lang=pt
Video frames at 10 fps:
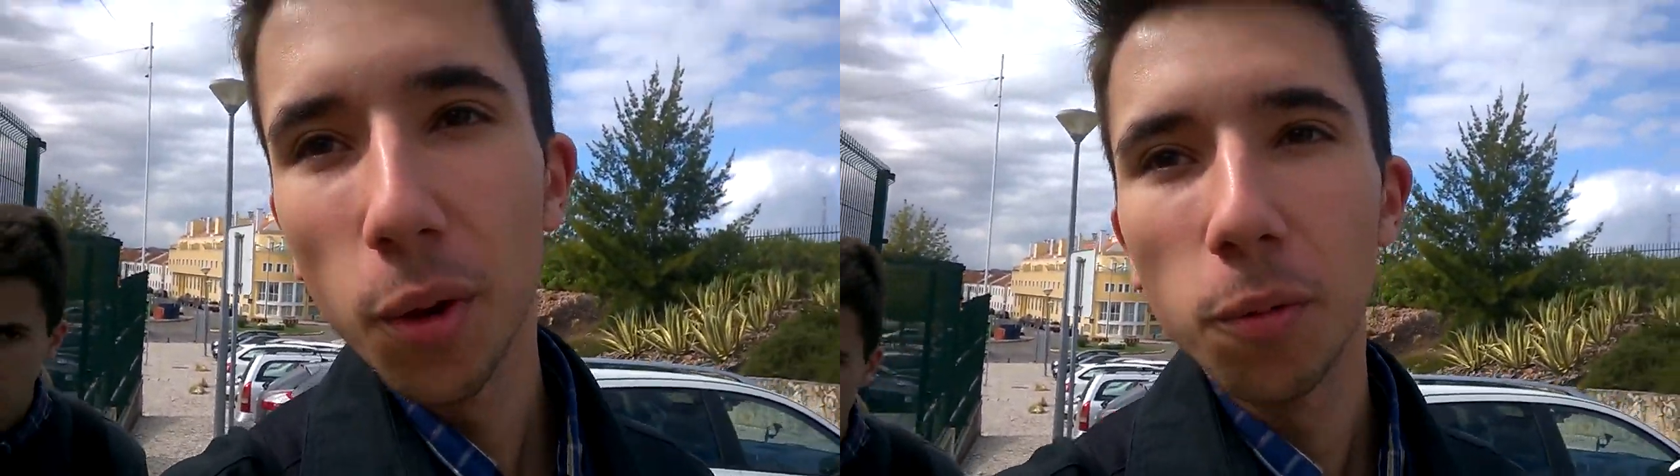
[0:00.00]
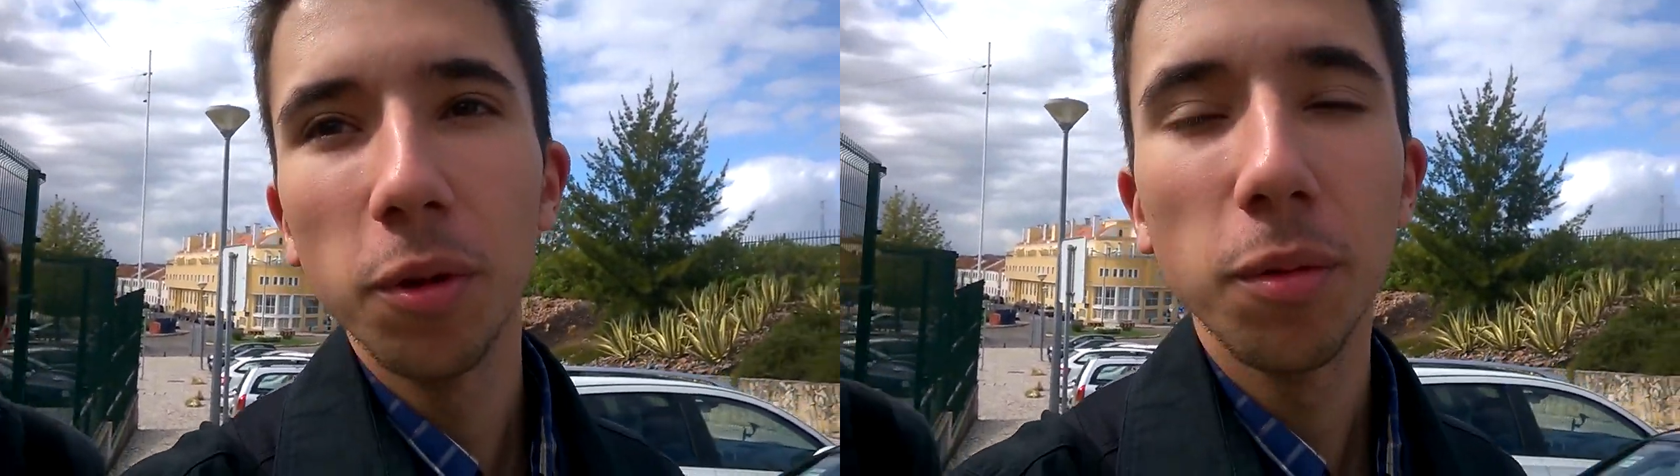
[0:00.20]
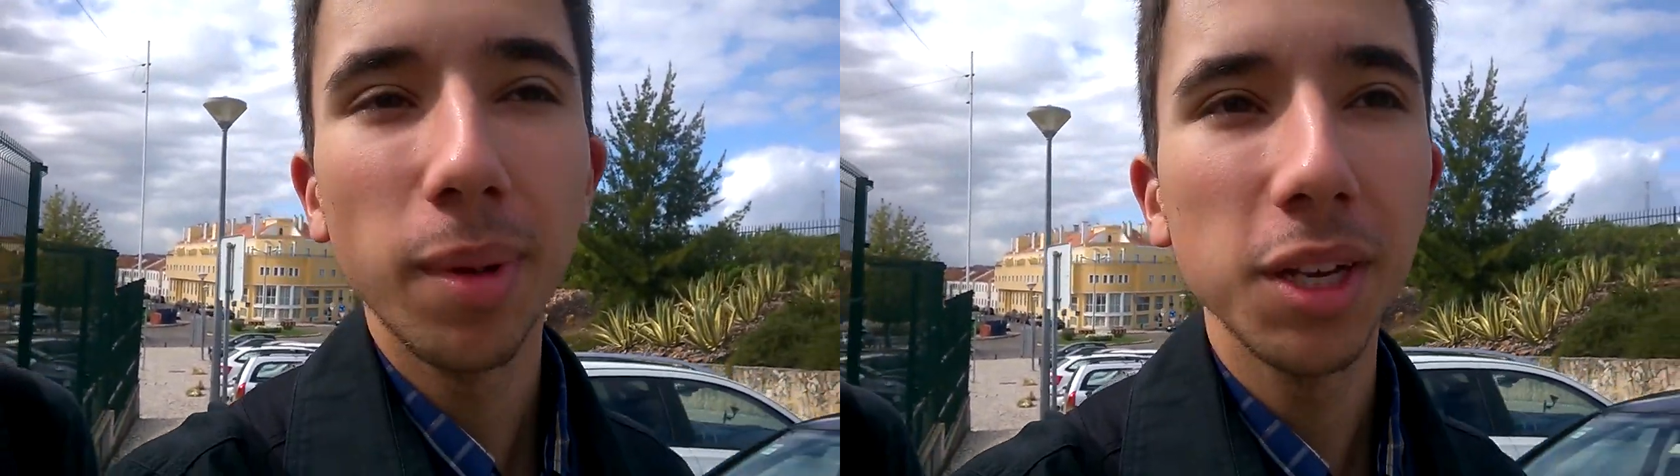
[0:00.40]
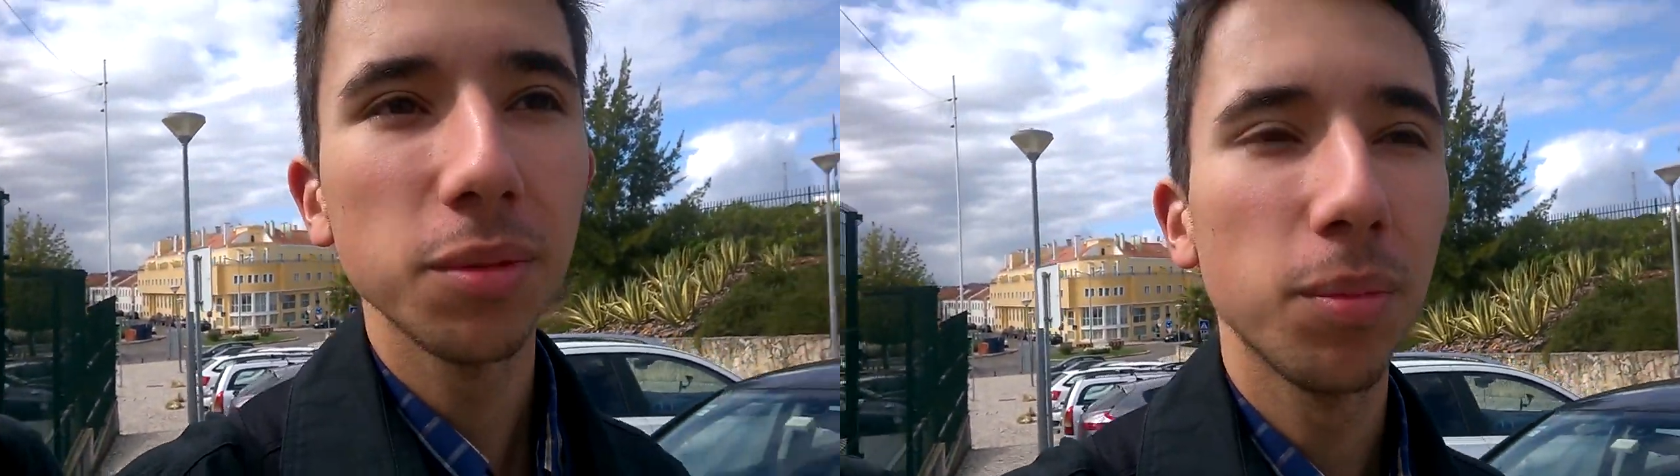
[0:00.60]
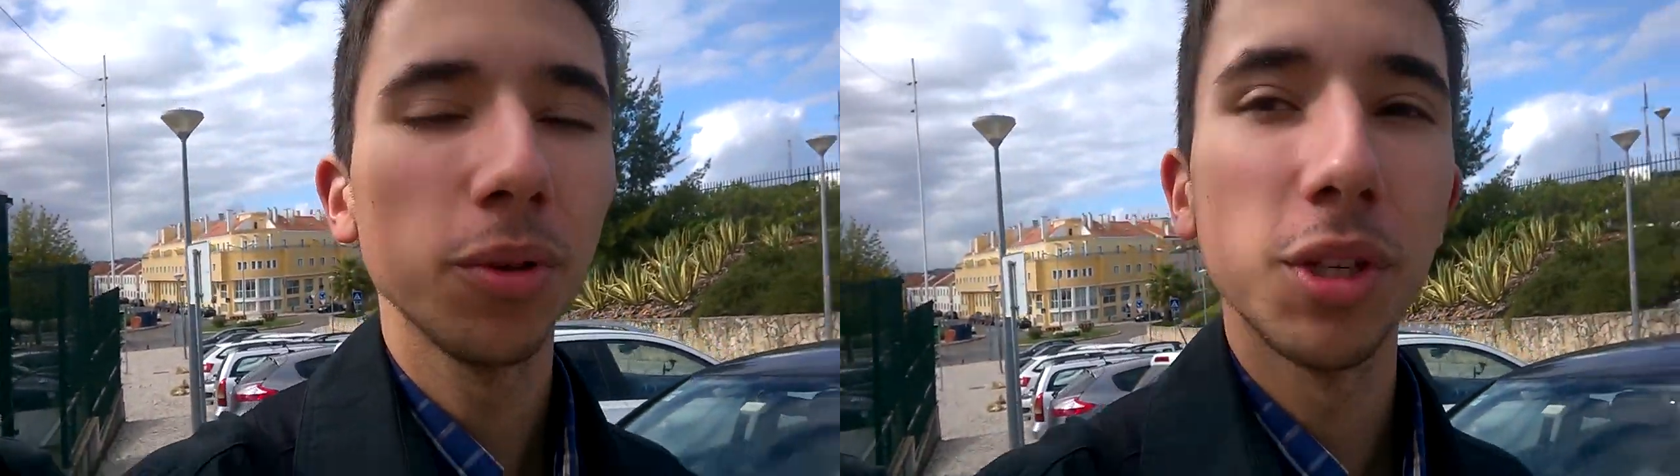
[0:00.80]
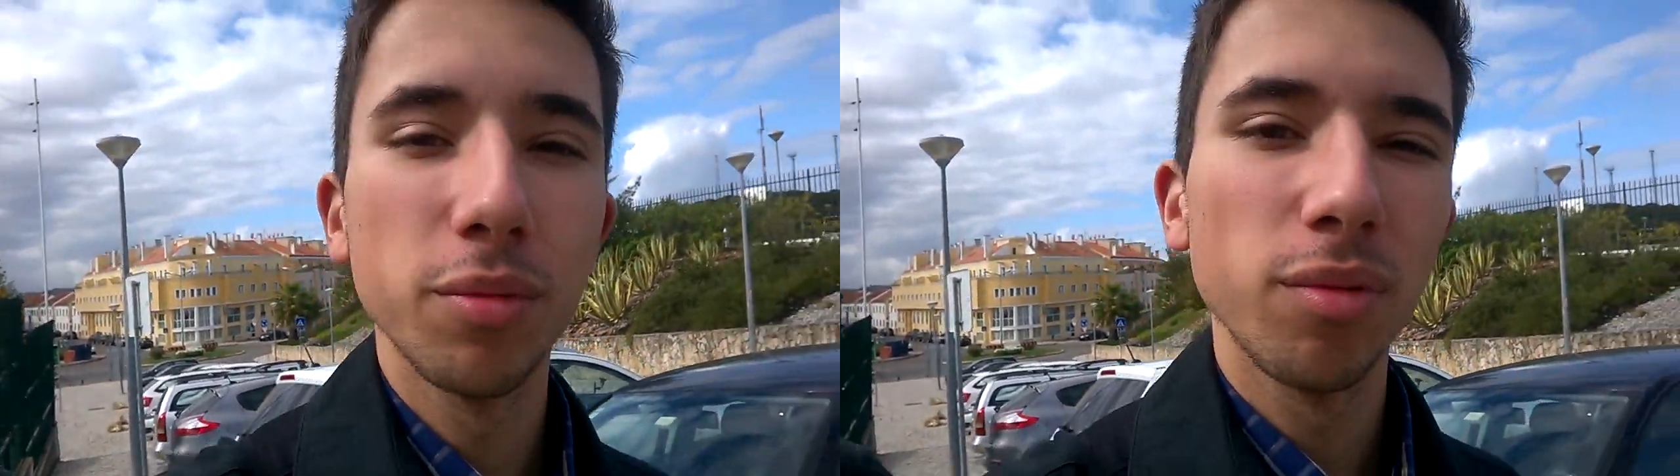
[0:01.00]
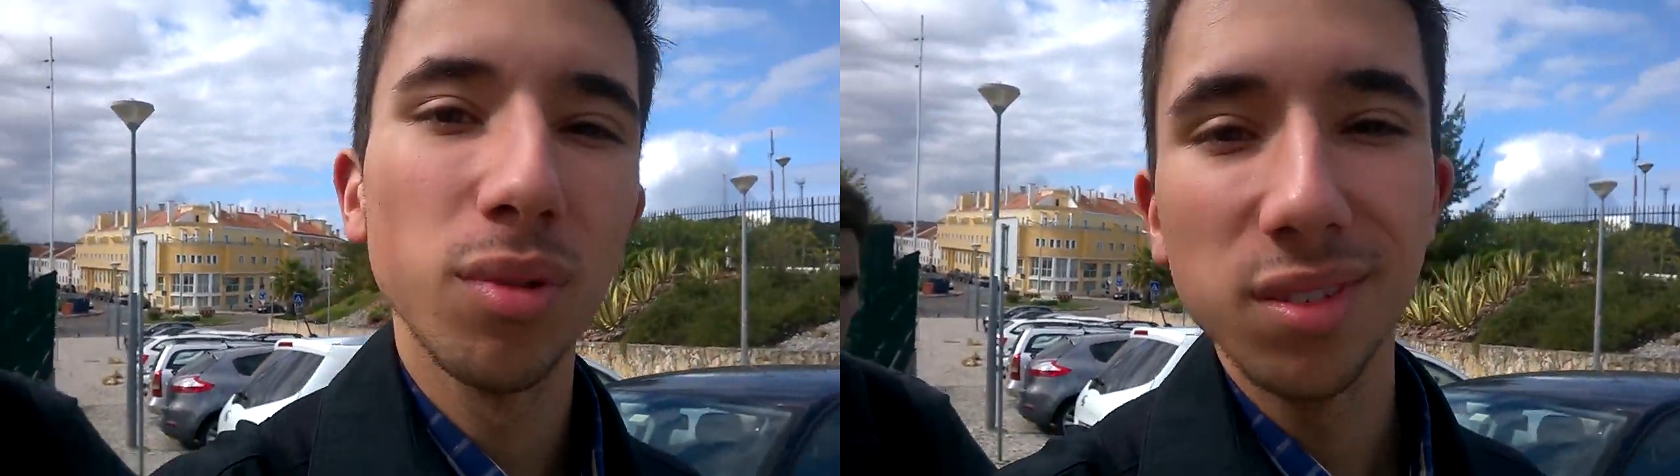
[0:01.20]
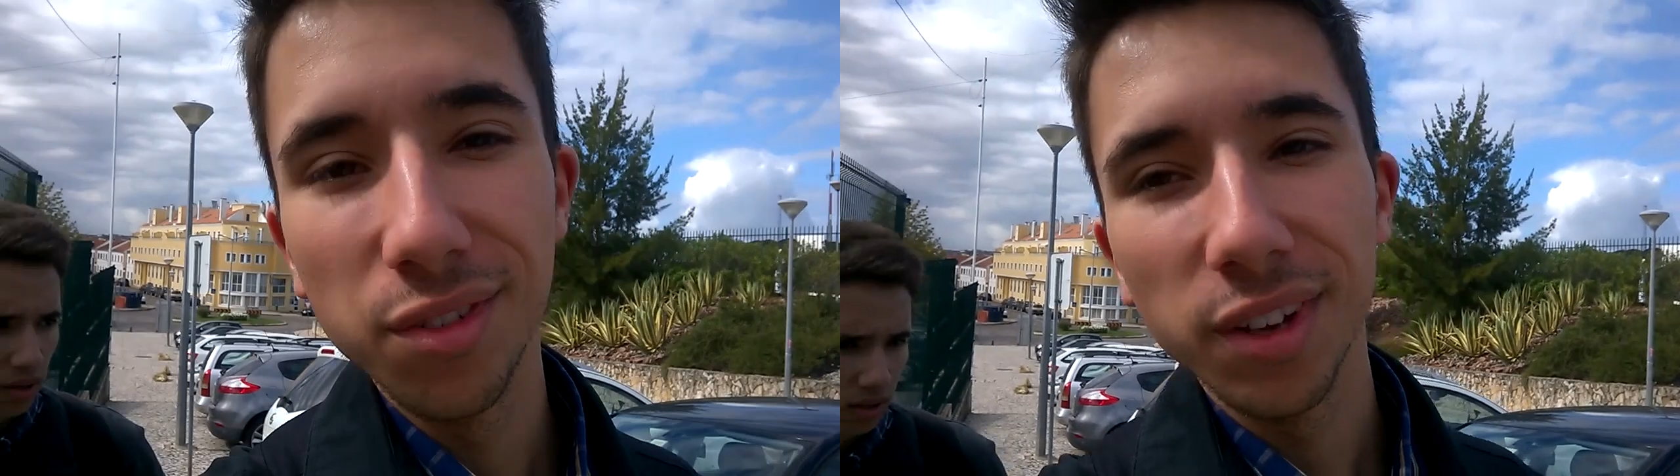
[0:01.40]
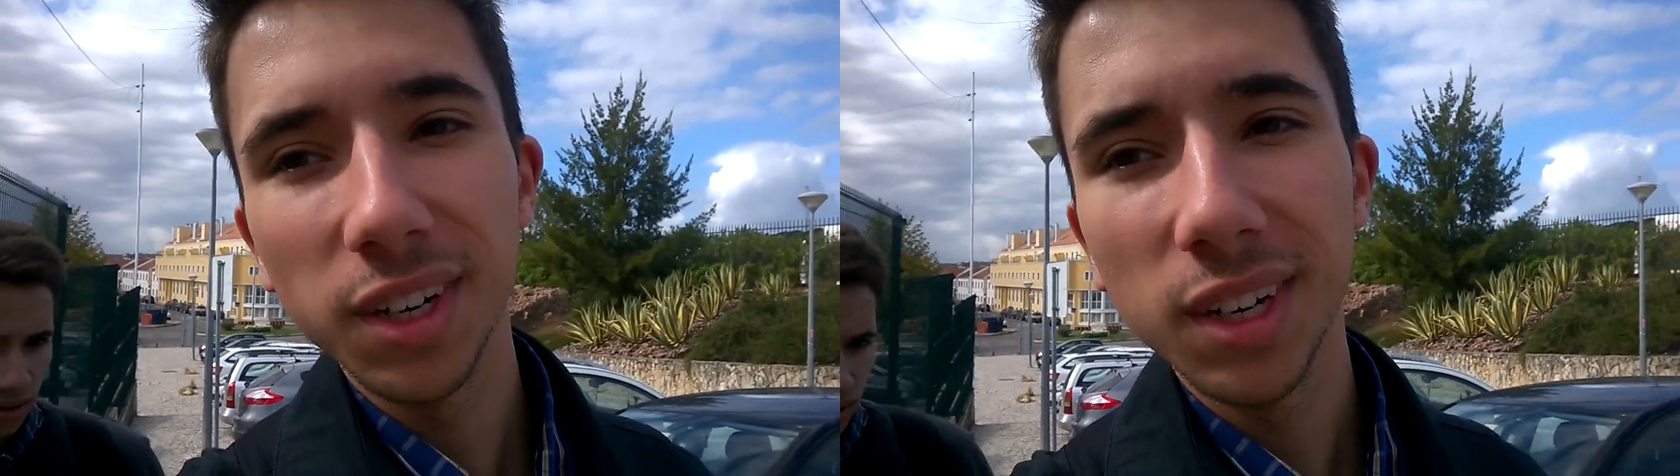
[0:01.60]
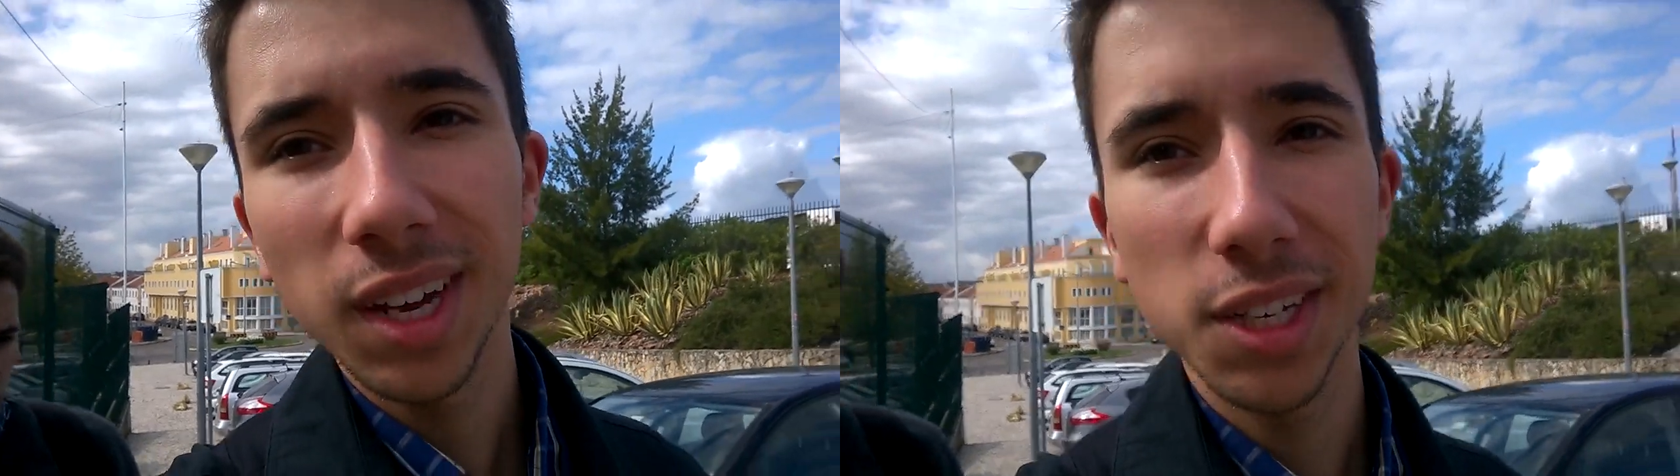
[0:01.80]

quanto mais para outras pessoas ver